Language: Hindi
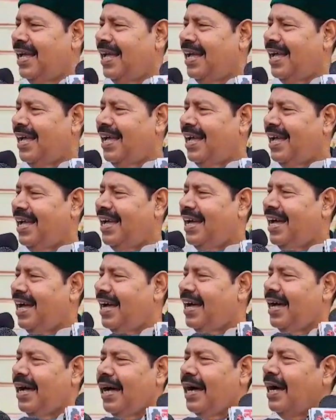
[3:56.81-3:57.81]
कल रथ
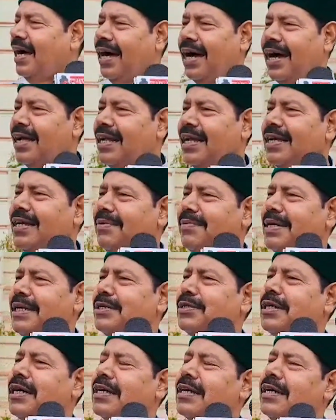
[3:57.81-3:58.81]
यात्रा अरे अरे भाई
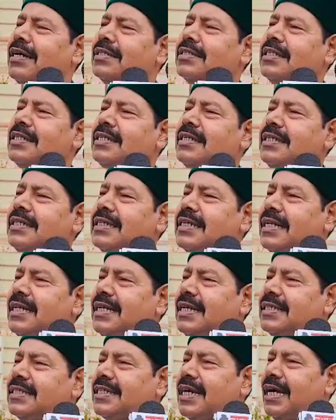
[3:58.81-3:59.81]
रथ निकले
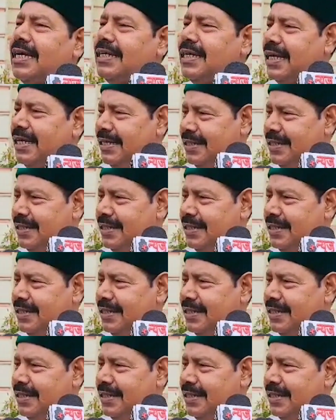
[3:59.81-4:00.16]
चाहे यही